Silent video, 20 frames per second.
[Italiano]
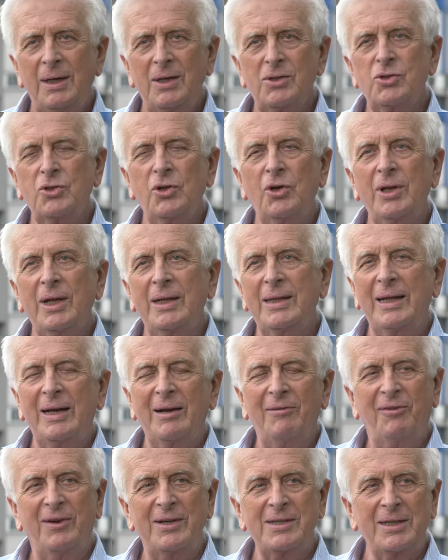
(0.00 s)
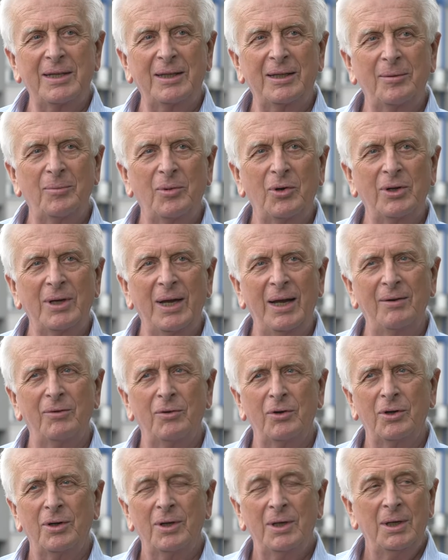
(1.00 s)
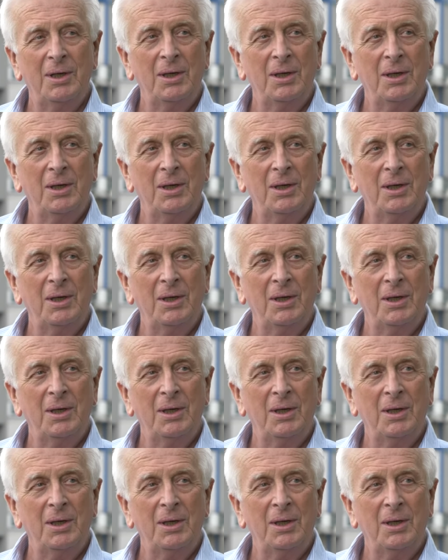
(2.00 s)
La storia della fassa di Moncalvo,